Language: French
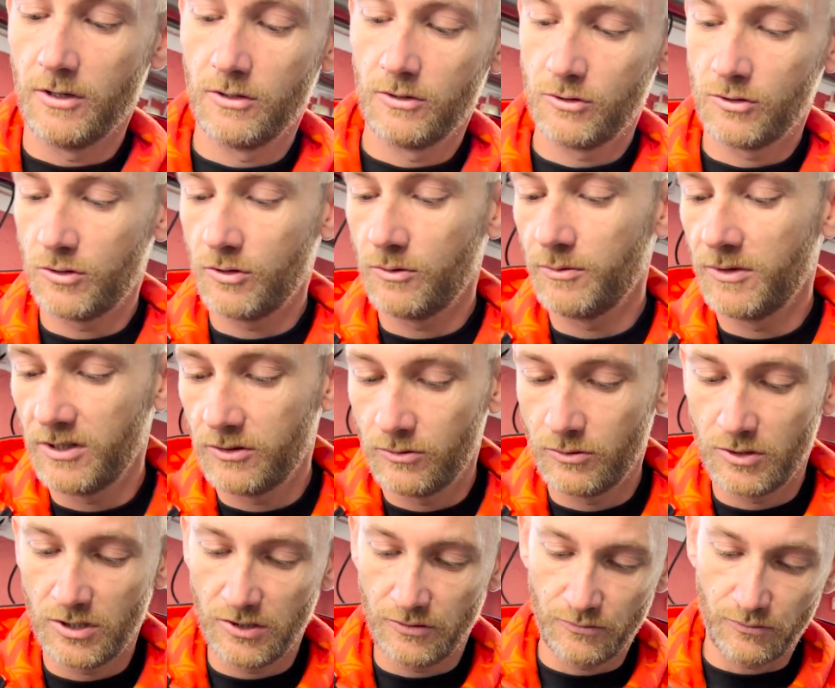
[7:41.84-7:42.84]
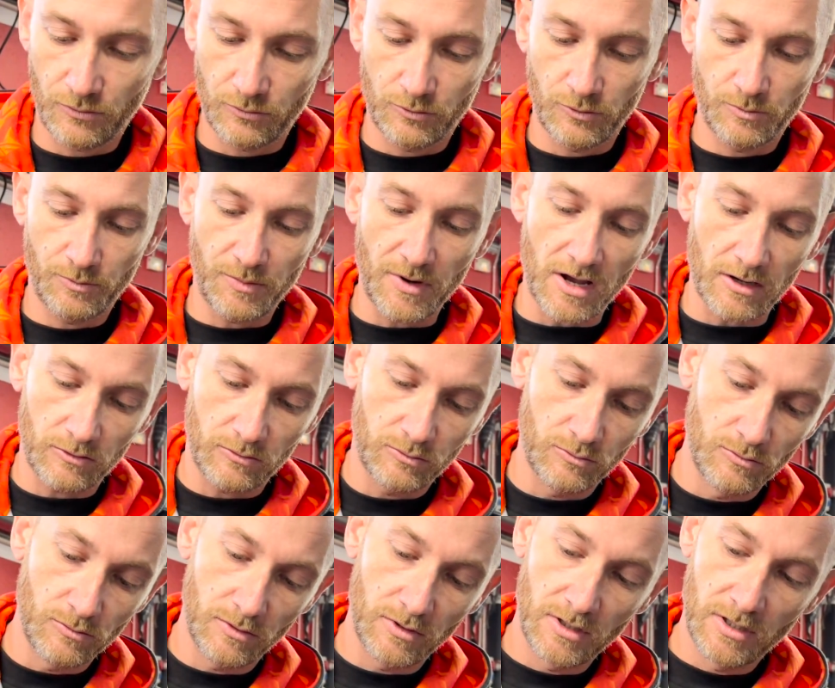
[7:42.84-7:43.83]
je mets du chiffon de
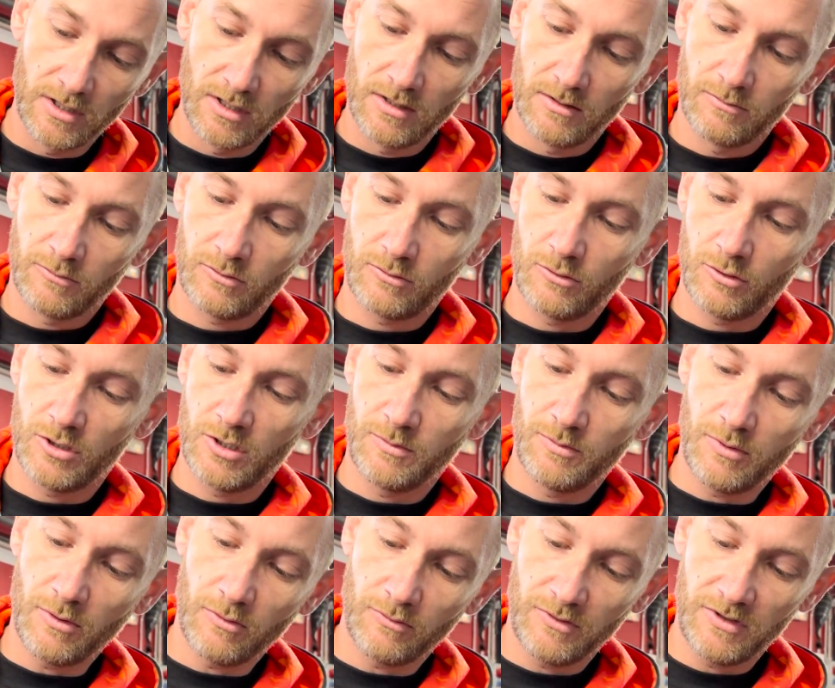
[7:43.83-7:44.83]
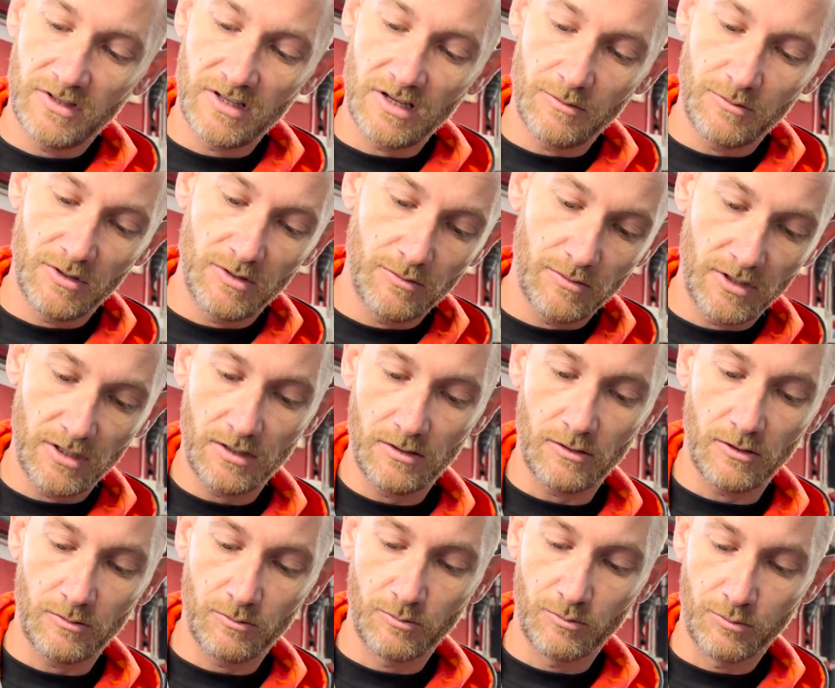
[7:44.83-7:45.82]
partout, parce que j'ai pas envie d'abîmer
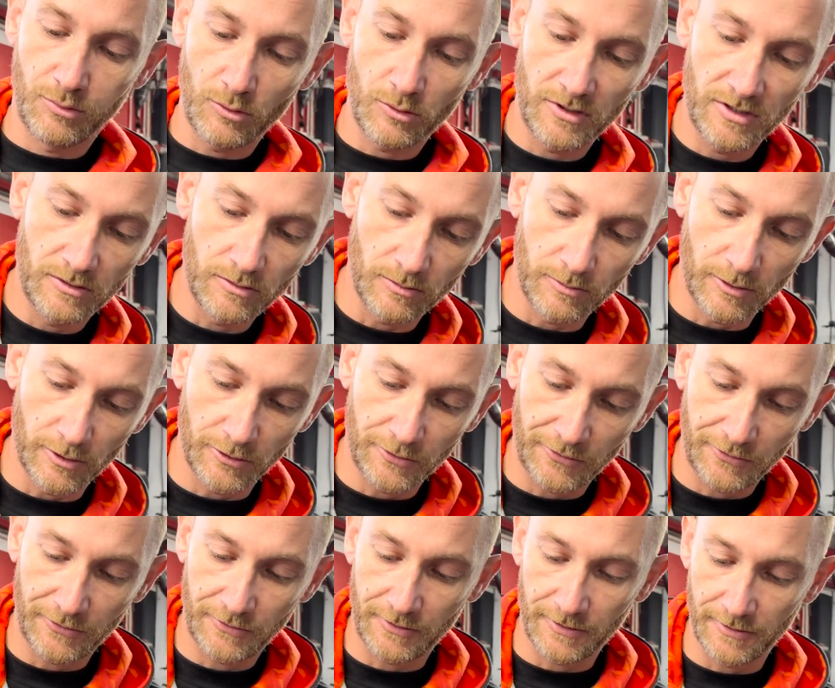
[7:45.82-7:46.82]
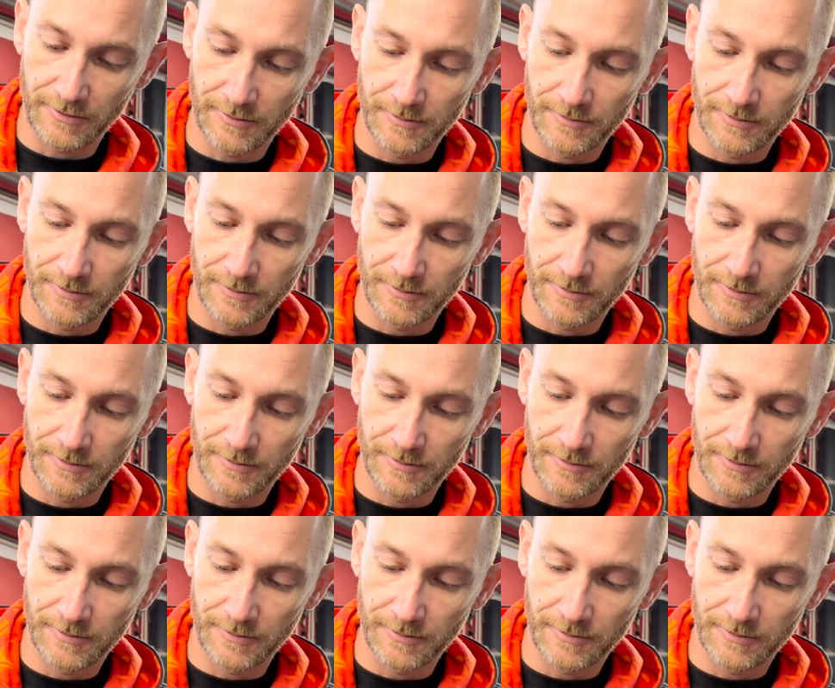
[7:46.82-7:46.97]
notre beau guidon most.